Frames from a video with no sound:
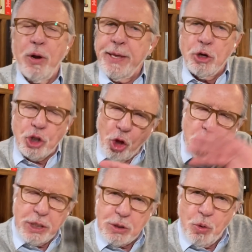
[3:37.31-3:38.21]
Le digo,
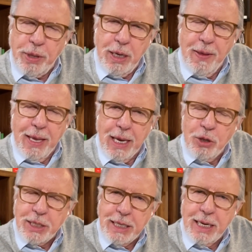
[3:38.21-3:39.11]
todos se escudan en
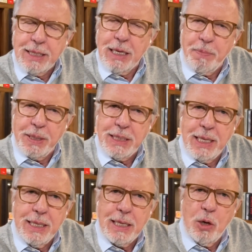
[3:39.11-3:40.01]
los ataques al
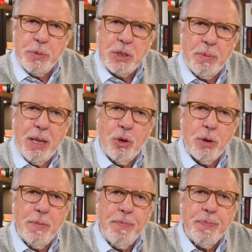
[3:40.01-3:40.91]
presidente López
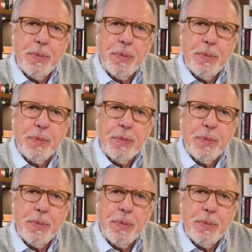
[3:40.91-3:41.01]
Obrador.